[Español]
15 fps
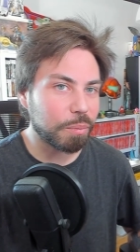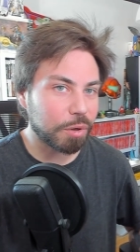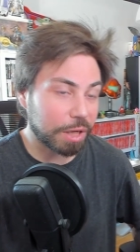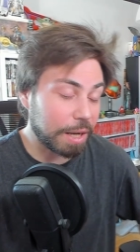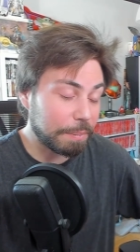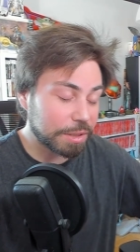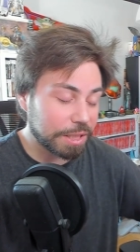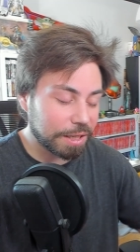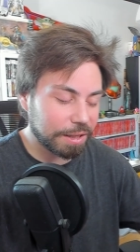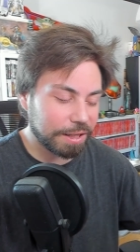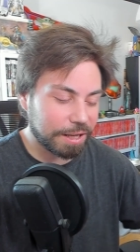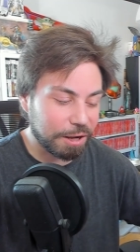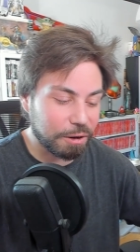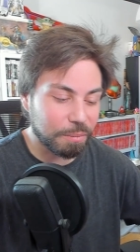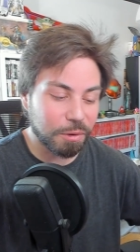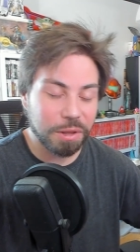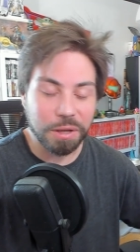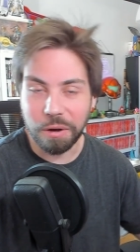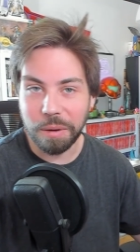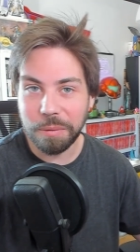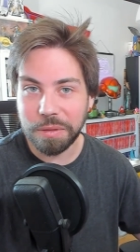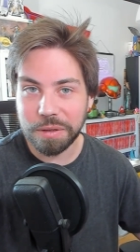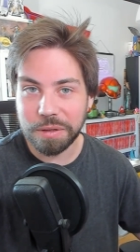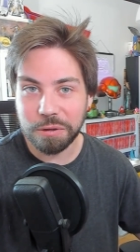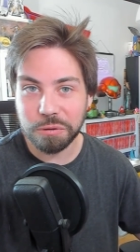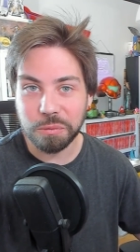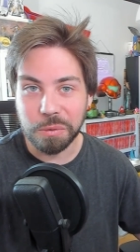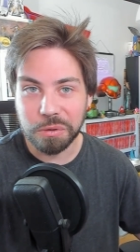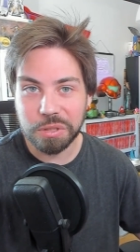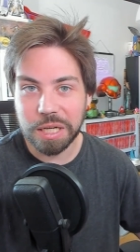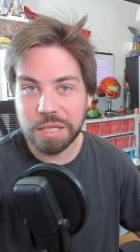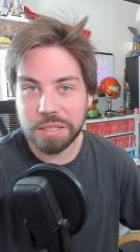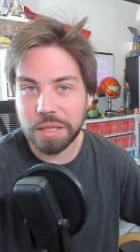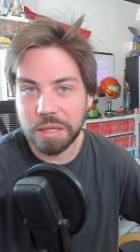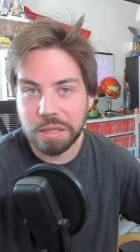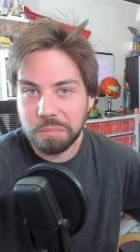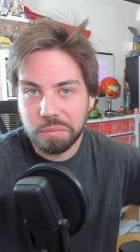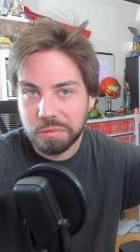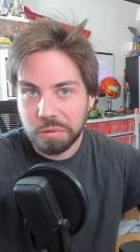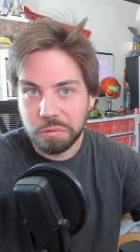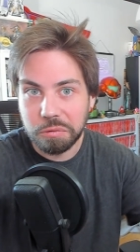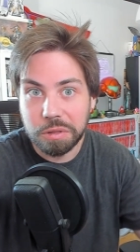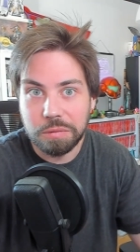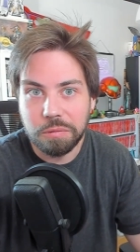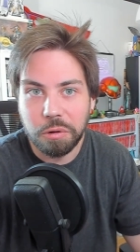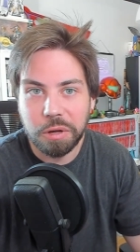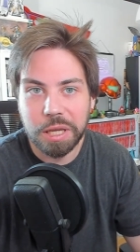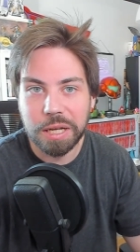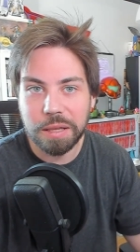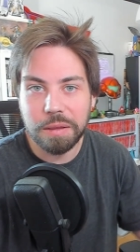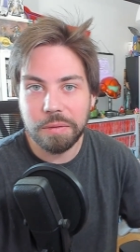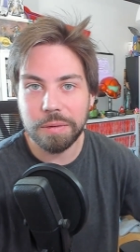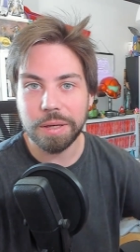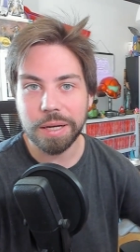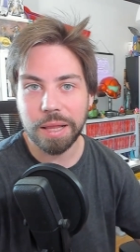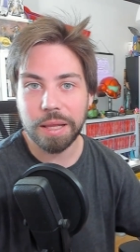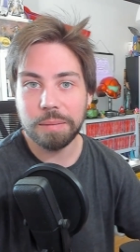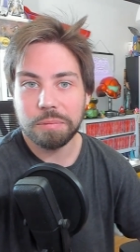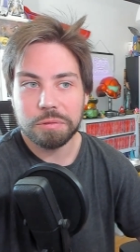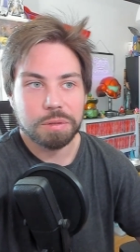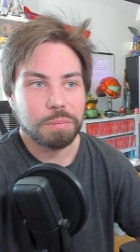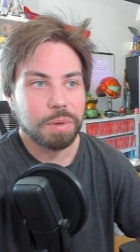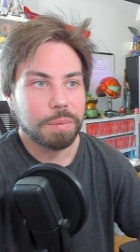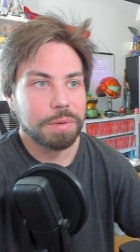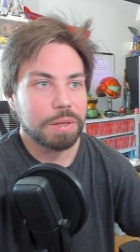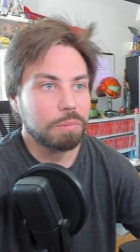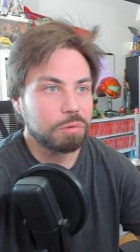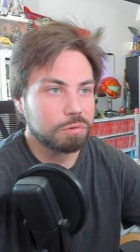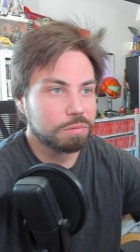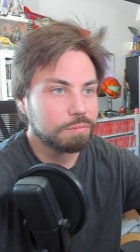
Porque a pesar de que, como digo, a veces los juegos se listan y pues, no, quiere decir nada, pues simplemente pues,